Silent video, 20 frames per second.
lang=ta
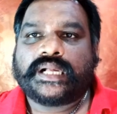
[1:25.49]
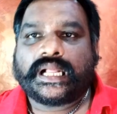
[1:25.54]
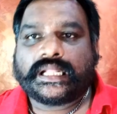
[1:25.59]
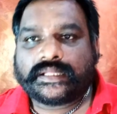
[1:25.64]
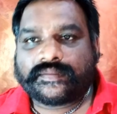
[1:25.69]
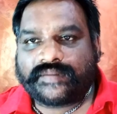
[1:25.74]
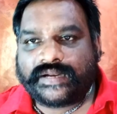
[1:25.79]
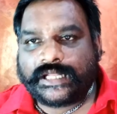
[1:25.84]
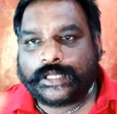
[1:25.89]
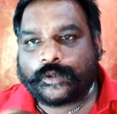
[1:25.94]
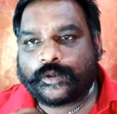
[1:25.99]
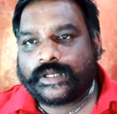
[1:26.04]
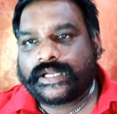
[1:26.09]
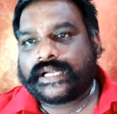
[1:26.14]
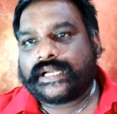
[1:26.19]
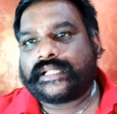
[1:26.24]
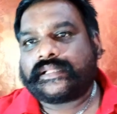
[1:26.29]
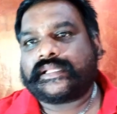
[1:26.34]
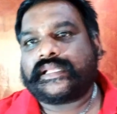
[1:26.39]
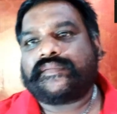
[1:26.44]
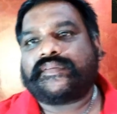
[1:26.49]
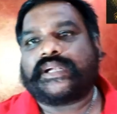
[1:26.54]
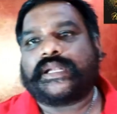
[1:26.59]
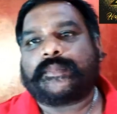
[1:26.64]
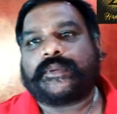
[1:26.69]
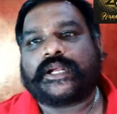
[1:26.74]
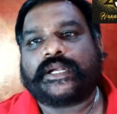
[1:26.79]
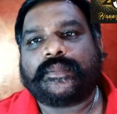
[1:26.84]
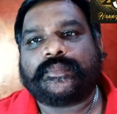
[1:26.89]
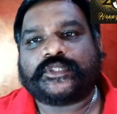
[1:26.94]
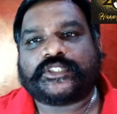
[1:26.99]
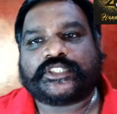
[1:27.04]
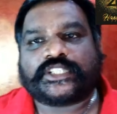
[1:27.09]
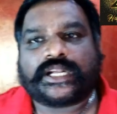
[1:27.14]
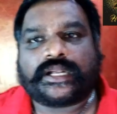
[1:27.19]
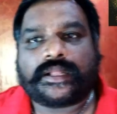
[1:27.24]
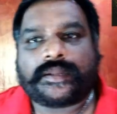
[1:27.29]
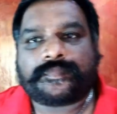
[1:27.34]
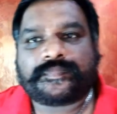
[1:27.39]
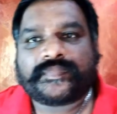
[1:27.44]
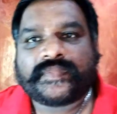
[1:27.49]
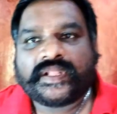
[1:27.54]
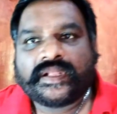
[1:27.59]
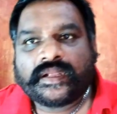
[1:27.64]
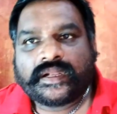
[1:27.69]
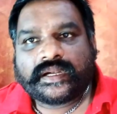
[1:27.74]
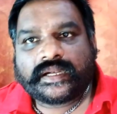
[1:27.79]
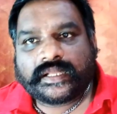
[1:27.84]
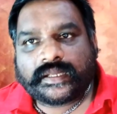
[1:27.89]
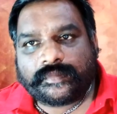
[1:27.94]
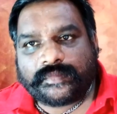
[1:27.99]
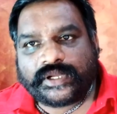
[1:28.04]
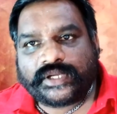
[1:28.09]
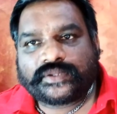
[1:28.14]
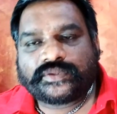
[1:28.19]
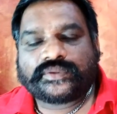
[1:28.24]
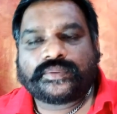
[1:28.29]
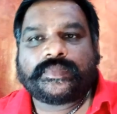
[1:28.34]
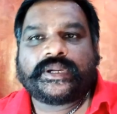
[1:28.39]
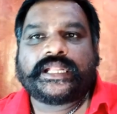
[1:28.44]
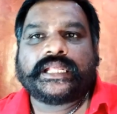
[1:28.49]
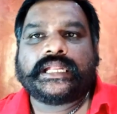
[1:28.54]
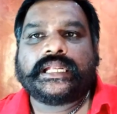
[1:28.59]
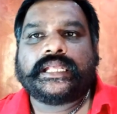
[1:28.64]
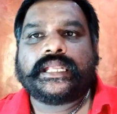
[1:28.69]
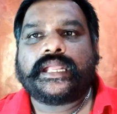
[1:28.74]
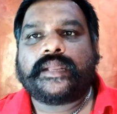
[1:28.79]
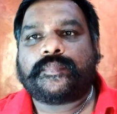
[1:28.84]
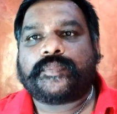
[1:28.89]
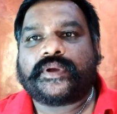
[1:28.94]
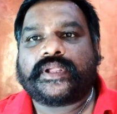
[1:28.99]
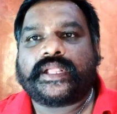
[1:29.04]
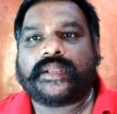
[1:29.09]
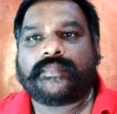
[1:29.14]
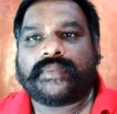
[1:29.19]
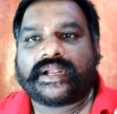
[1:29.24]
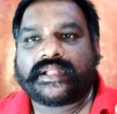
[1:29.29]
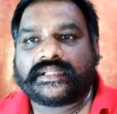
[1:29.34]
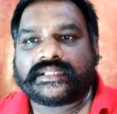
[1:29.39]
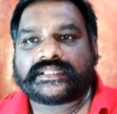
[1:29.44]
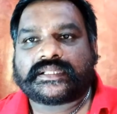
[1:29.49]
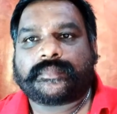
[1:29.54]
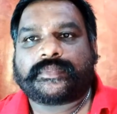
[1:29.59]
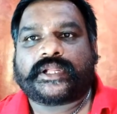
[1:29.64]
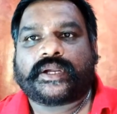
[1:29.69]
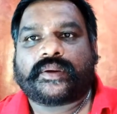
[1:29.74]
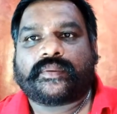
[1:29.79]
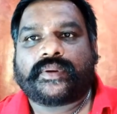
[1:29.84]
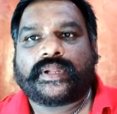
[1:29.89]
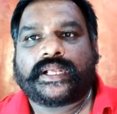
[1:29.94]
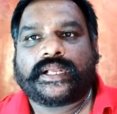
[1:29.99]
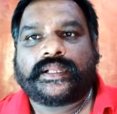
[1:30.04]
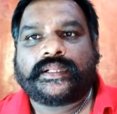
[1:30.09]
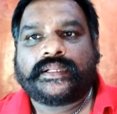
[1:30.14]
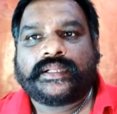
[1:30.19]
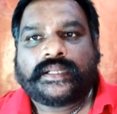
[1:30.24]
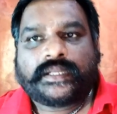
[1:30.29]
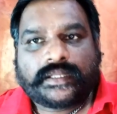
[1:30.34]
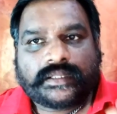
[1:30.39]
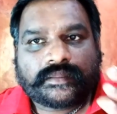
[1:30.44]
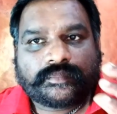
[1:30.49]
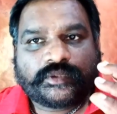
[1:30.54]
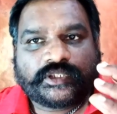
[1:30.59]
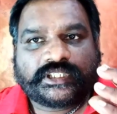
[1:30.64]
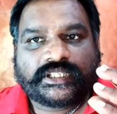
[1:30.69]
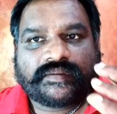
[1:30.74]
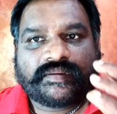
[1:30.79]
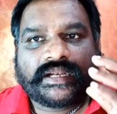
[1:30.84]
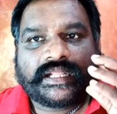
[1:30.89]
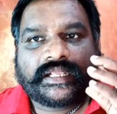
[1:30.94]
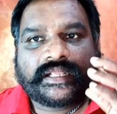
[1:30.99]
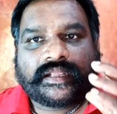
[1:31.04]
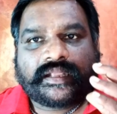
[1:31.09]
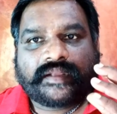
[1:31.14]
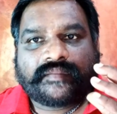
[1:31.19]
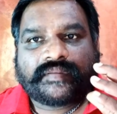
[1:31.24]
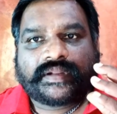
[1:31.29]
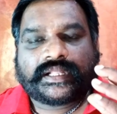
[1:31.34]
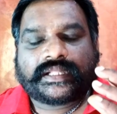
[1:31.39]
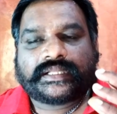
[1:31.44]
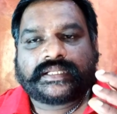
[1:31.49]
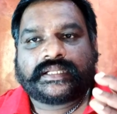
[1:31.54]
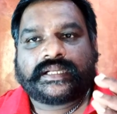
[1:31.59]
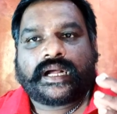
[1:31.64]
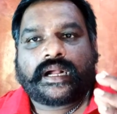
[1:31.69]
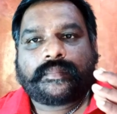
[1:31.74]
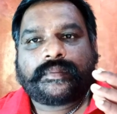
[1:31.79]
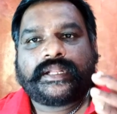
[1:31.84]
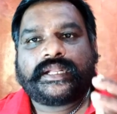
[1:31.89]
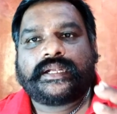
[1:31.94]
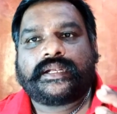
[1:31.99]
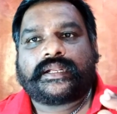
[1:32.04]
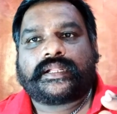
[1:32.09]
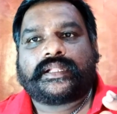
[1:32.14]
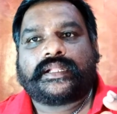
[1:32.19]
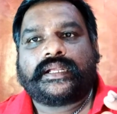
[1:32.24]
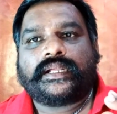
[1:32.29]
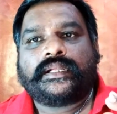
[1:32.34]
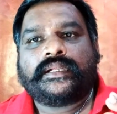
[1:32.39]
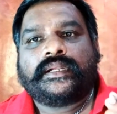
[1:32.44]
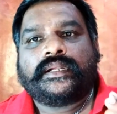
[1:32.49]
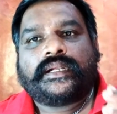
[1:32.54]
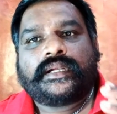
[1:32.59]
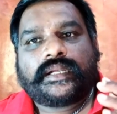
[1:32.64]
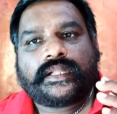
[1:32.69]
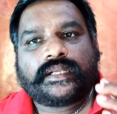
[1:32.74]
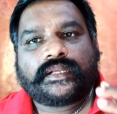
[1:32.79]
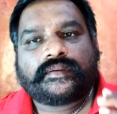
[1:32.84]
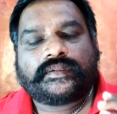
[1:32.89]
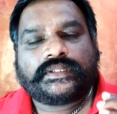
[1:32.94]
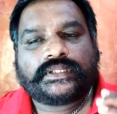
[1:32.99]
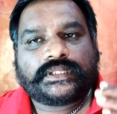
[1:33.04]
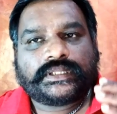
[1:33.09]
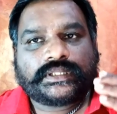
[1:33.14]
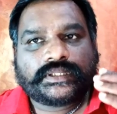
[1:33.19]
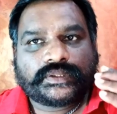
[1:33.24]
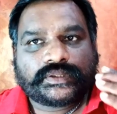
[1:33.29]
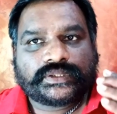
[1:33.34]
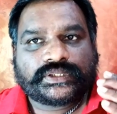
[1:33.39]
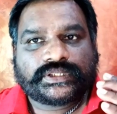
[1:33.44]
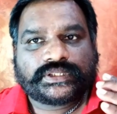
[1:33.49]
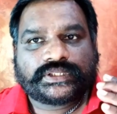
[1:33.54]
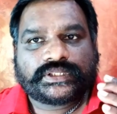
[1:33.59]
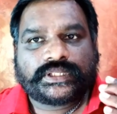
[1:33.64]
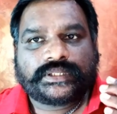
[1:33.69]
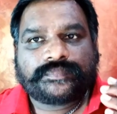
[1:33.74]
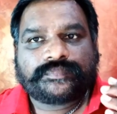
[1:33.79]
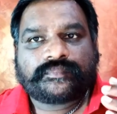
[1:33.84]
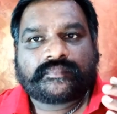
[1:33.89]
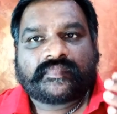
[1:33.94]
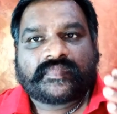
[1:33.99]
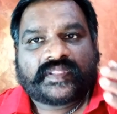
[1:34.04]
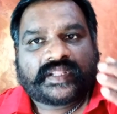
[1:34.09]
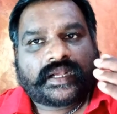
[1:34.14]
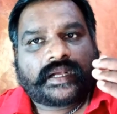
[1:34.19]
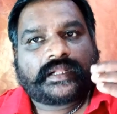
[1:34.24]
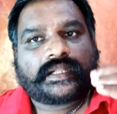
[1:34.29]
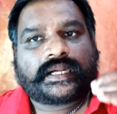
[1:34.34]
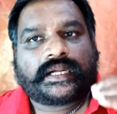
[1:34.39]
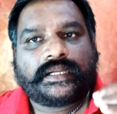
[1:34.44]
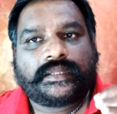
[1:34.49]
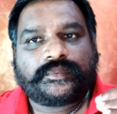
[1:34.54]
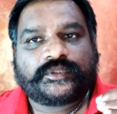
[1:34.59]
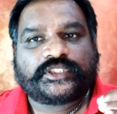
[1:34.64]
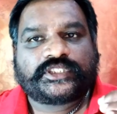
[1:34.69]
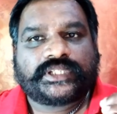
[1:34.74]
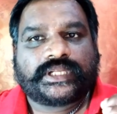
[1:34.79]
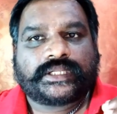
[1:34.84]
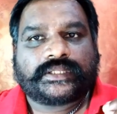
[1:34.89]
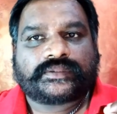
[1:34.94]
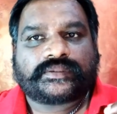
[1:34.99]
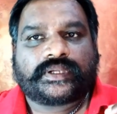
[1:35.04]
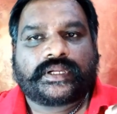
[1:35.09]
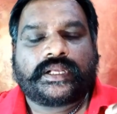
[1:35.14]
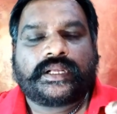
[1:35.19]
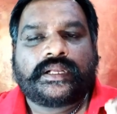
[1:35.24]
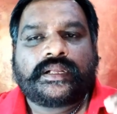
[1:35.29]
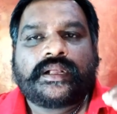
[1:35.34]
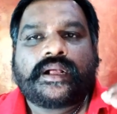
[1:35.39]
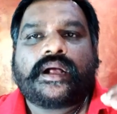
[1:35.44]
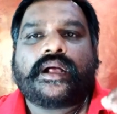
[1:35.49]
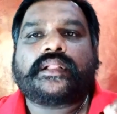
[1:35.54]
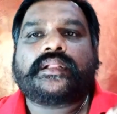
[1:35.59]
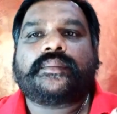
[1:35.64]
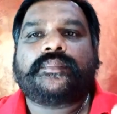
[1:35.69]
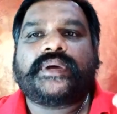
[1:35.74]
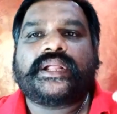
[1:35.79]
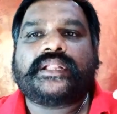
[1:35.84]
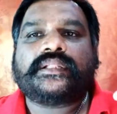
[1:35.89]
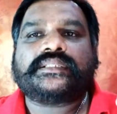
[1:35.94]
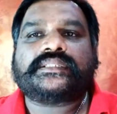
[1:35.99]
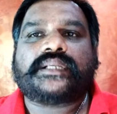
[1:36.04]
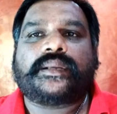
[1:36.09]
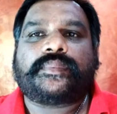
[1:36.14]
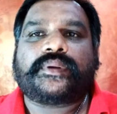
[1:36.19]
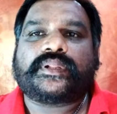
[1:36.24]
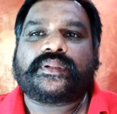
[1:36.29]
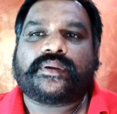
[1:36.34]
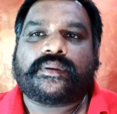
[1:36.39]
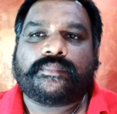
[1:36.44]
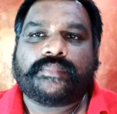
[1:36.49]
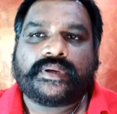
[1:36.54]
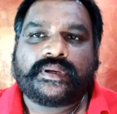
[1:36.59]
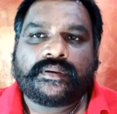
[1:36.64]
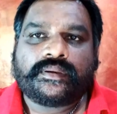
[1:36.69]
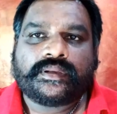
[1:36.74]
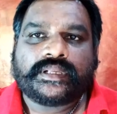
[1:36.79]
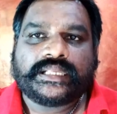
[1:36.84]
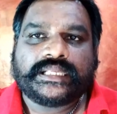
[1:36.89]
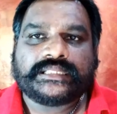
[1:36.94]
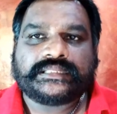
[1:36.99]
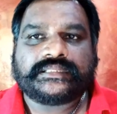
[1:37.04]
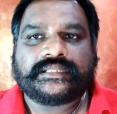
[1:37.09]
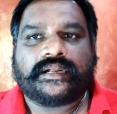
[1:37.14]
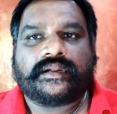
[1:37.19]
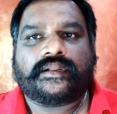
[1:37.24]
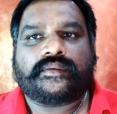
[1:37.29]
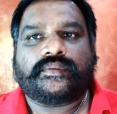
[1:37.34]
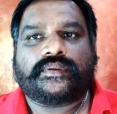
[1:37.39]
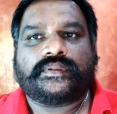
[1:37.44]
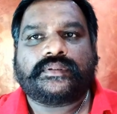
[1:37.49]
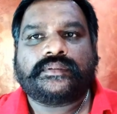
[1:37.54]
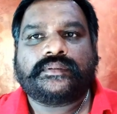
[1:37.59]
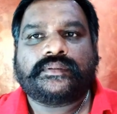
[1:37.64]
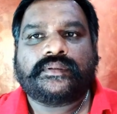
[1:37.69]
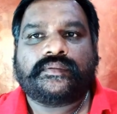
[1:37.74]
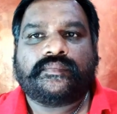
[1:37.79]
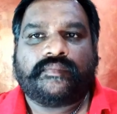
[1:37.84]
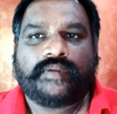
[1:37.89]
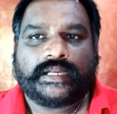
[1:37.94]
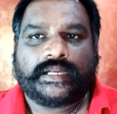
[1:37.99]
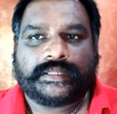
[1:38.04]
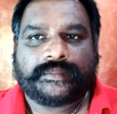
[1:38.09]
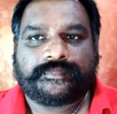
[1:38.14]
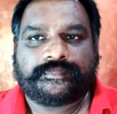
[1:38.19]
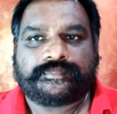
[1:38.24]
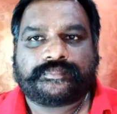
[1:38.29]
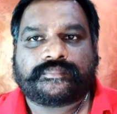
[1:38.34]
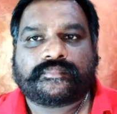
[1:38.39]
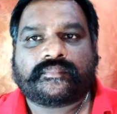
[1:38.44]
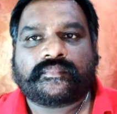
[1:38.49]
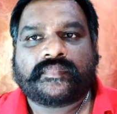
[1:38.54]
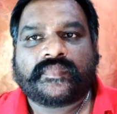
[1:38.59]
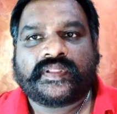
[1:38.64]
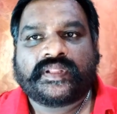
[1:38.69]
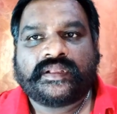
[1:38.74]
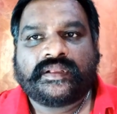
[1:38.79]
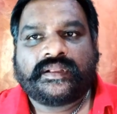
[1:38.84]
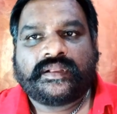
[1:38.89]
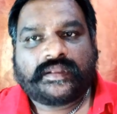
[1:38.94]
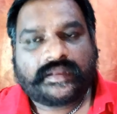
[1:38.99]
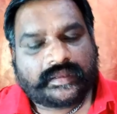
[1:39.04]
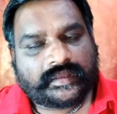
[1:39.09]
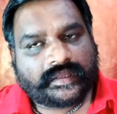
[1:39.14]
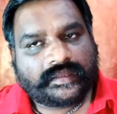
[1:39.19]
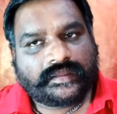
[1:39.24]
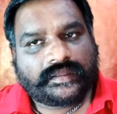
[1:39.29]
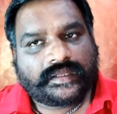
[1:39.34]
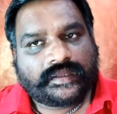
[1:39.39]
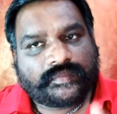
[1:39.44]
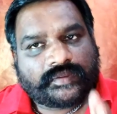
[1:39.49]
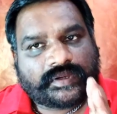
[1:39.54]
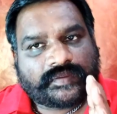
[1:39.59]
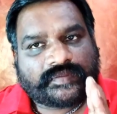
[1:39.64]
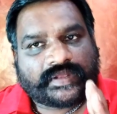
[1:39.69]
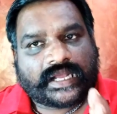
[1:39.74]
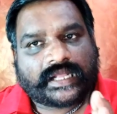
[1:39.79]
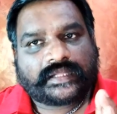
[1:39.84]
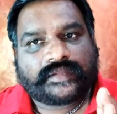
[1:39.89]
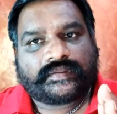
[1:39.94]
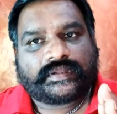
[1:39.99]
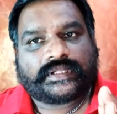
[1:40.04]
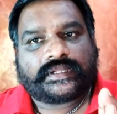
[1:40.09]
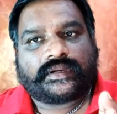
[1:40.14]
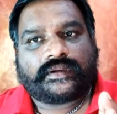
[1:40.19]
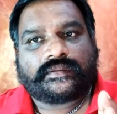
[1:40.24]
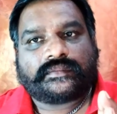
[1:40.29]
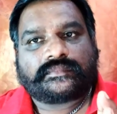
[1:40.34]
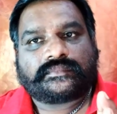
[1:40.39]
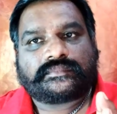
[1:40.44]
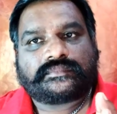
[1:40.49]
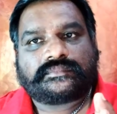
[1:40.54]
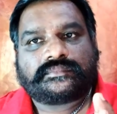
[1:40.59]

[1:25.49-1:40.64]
அந்த வழிக்குண்டான தீர்வை நம்ம கண்டுபிடிச்சிடலாம் நீங்கள் மருத்துவமனையிலேயே போய் மருந்து சாப்பிட்டா கூட இந்த முட்டி வலி ஏன் வருது அப்படின்றத நீங்கள் வந்து யோசித்து அதை கண்டுபிடிச்சிட்டிங்கன்னு சொன்னால் அதுக்கு மருந்து சாப்பிட்றது ரொம்ப ஈஸியான ஒரு வழி எந்த ஒரு வியாதி வந்தாலும்